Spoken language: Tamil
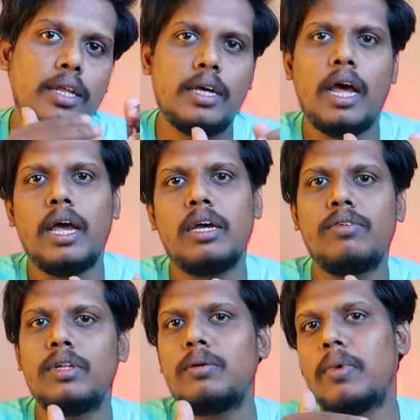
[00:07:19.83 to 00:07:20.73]
அதுக்காக
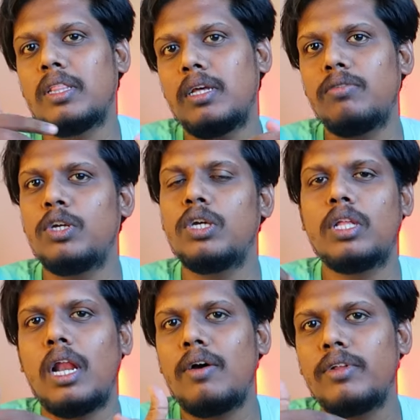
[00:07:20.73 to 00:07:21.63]
வந்து மற்ற
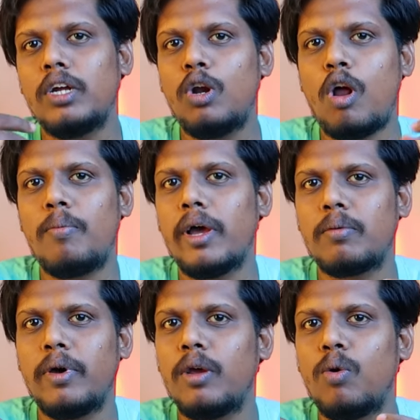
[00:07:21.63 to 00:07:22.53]
விஷயத்தெல்லாம் வந்து
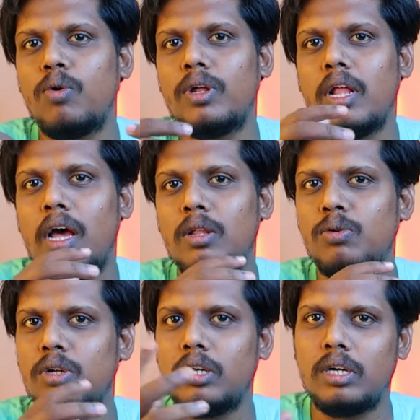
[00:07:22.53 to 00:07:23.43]
ட்ராபேக் மாதிரி கொண்டு வந்தால் அது
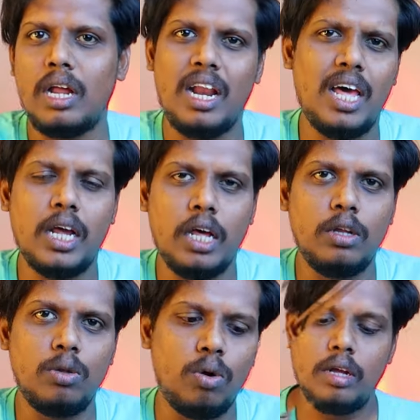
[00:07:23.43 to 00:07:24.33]
ஒரு நல்லா
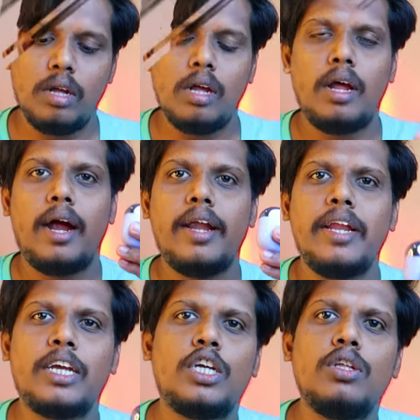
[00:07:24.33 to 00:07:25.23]
இருக்காதுன்னு தோணுது அண்ட்
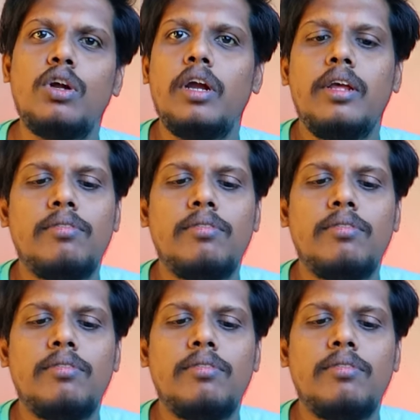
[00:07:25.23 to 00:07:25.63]
நெக்ஸ்ட் இதோட